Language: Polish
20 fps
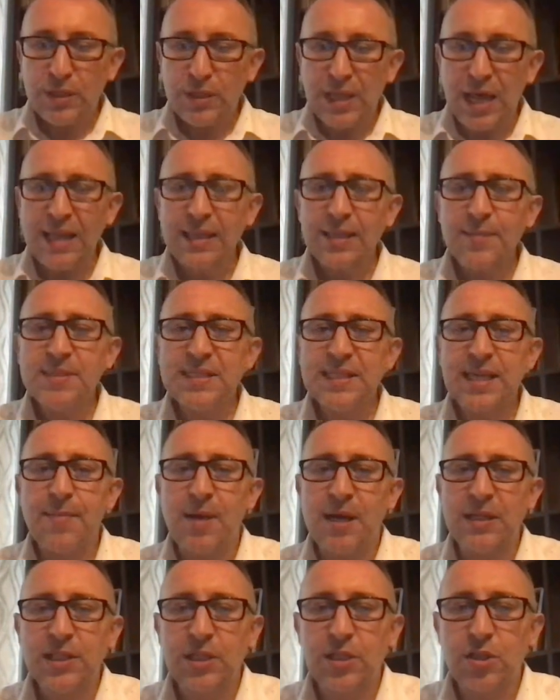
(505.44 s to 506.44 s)
Na tym
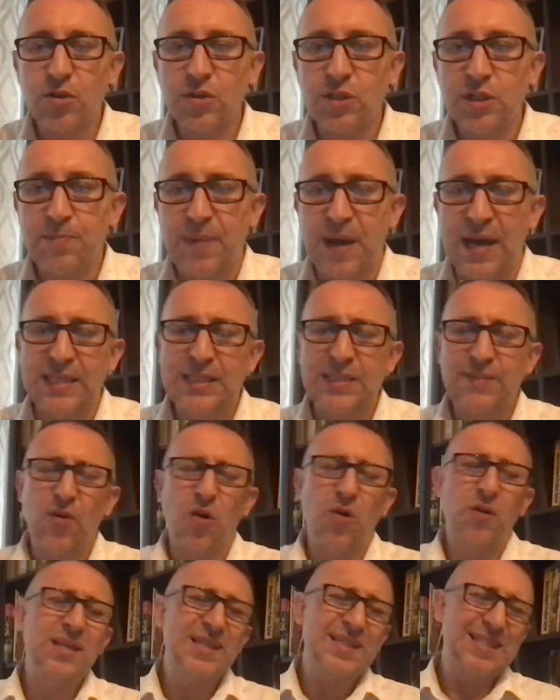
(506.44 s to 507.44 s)
schemacie, drodzy
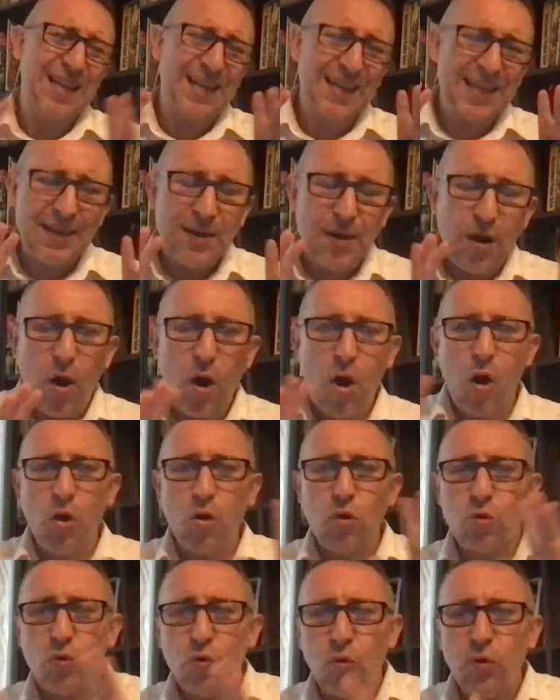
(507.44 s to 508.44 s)
Państwo, jest taki
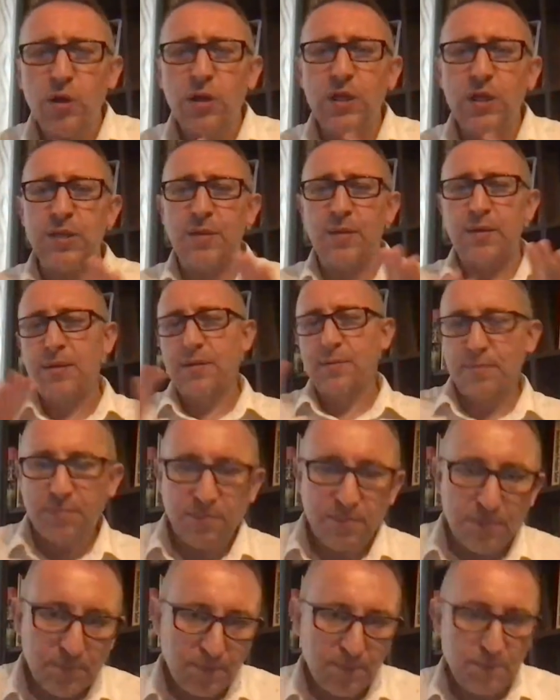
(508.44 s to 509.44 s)
ogólny
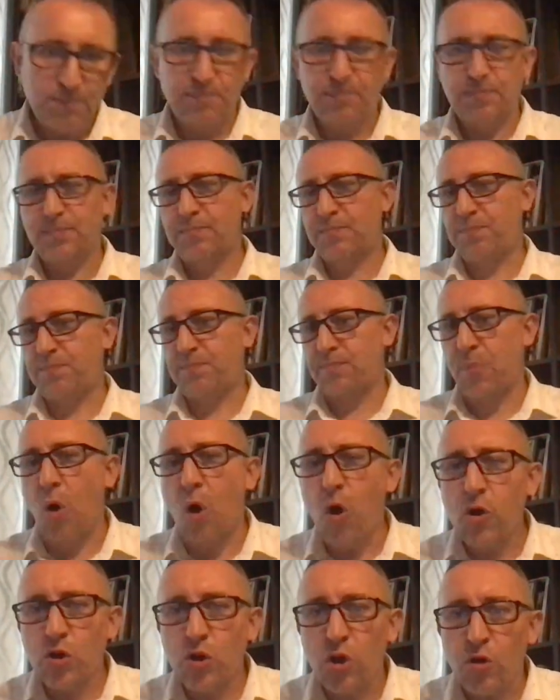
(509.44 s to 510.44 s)

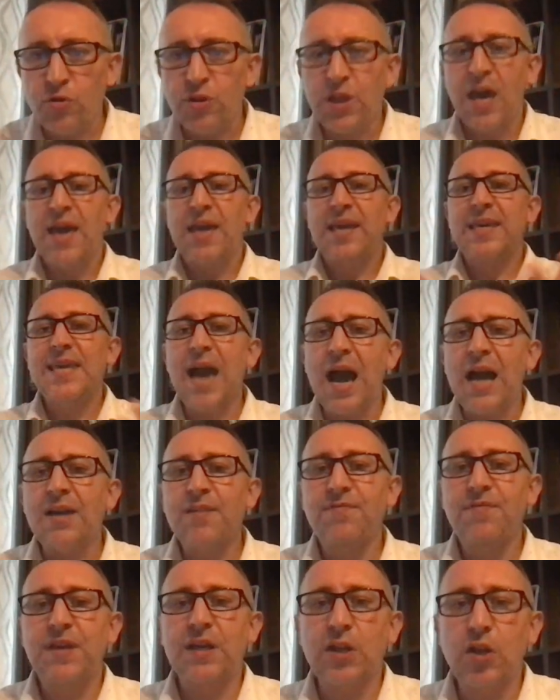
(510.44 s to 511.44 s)
pogląd,
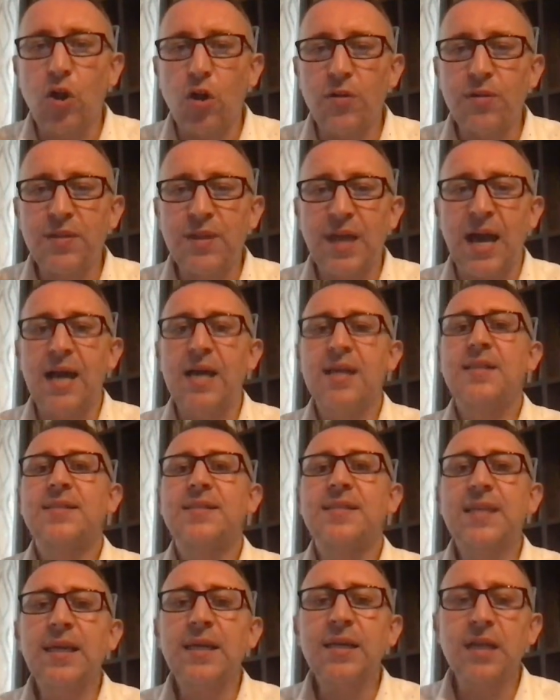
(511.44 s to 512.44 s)
jak wygląda
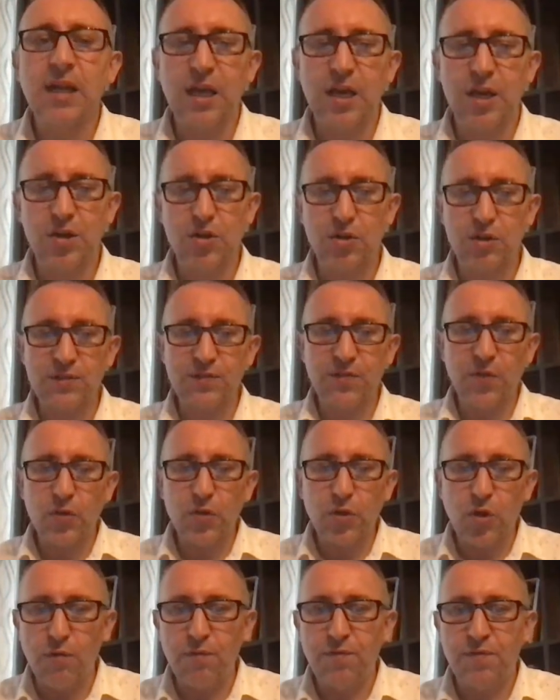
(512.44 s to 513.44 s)
cykl
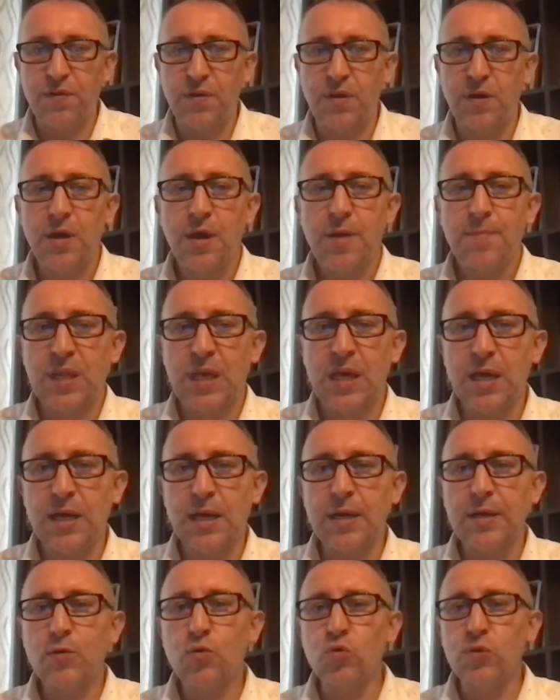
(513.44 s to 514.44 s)
rozwojowy
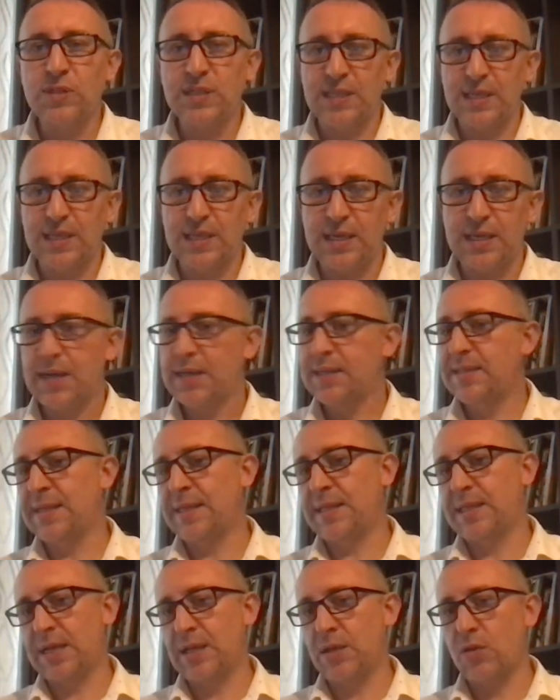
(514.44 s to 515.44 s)
e, kuski
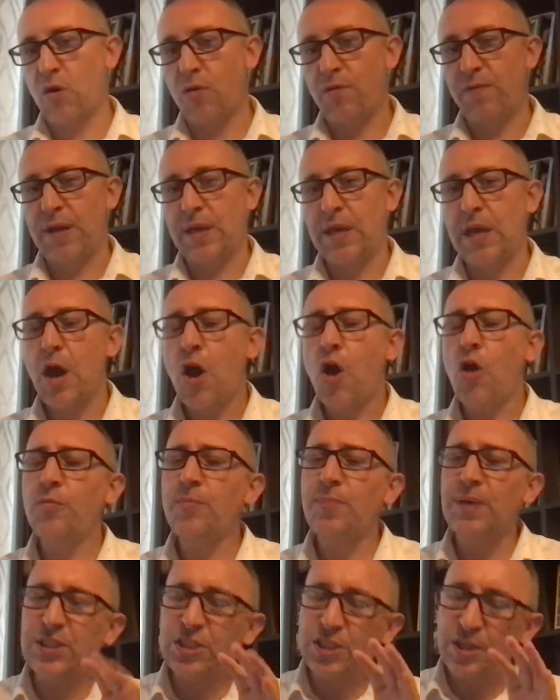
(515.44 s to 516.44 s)
cytrynowej.
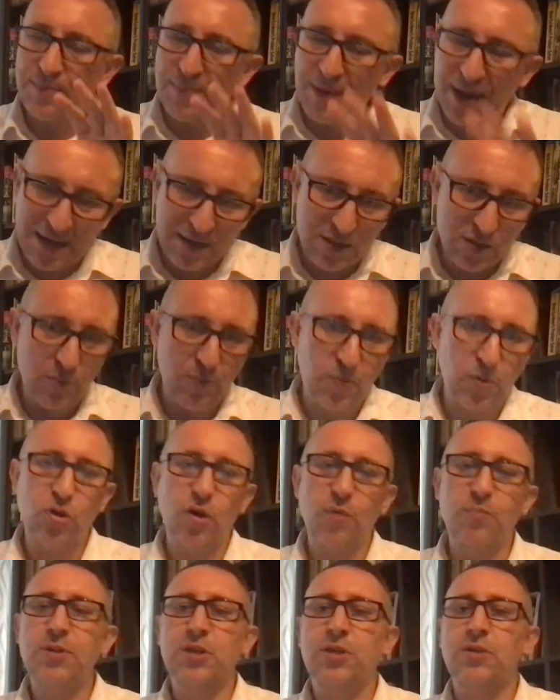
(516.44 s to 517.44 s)
On będzie bardzo
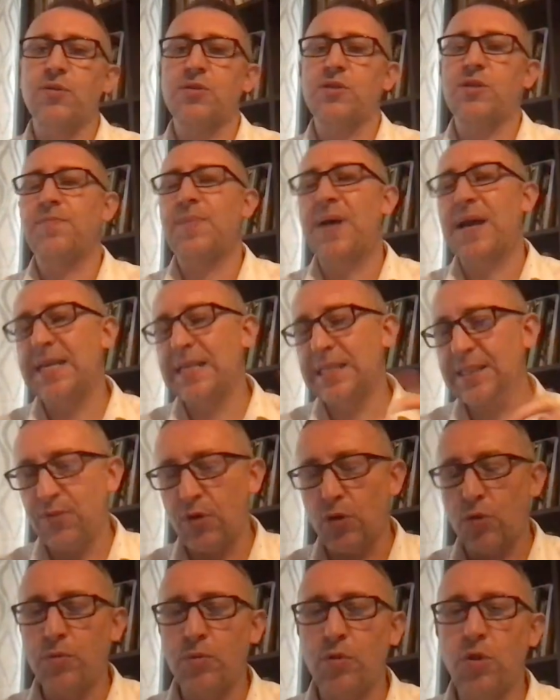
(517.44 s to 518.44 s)
podobny, drodzy
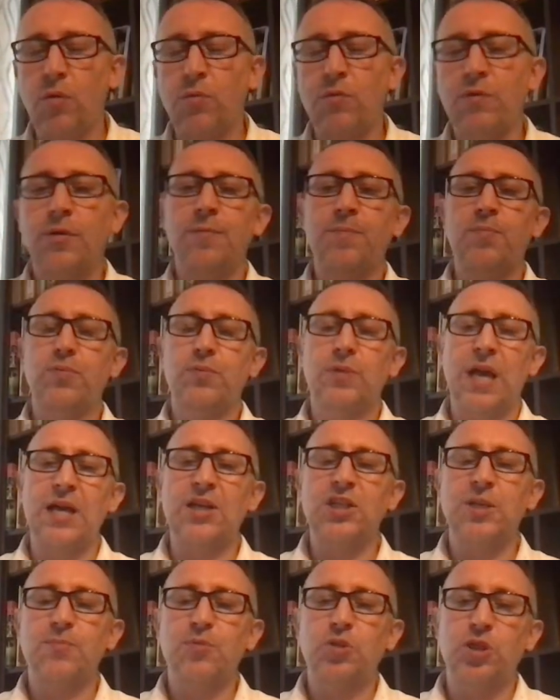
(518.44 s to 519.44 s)
Państwo, do, e,
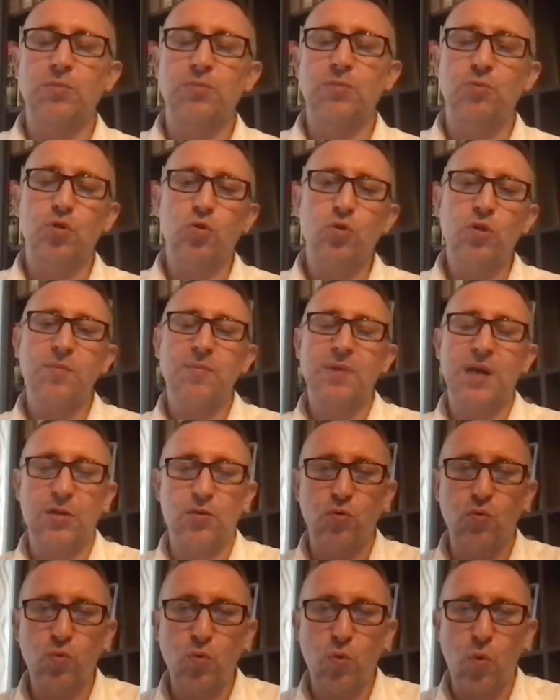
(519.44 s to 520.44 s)
także przy tym drugim
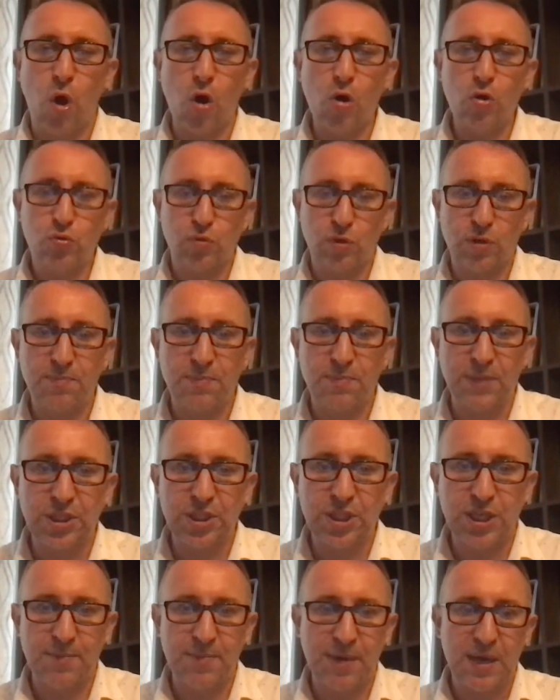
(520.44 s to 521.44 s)
gatunku, o którym
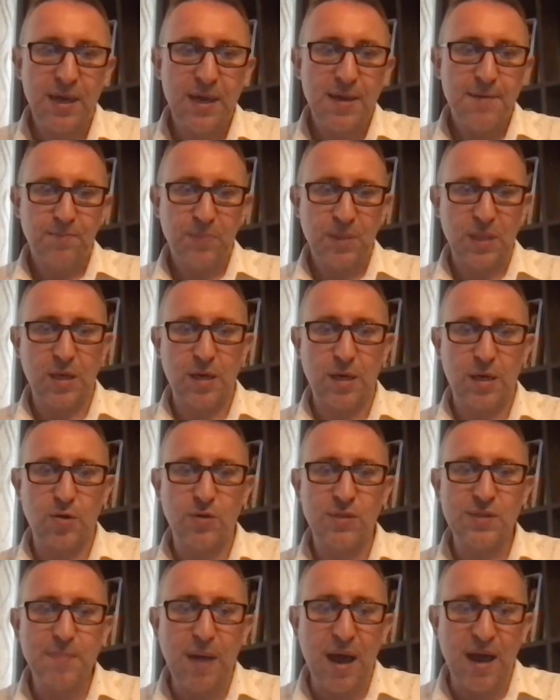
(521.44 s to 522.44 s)
będziemy e,
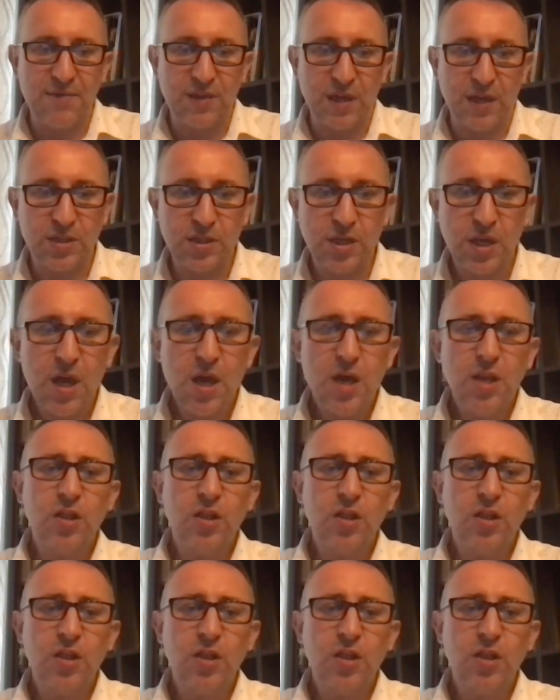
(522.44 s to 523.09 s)
rozmawiać.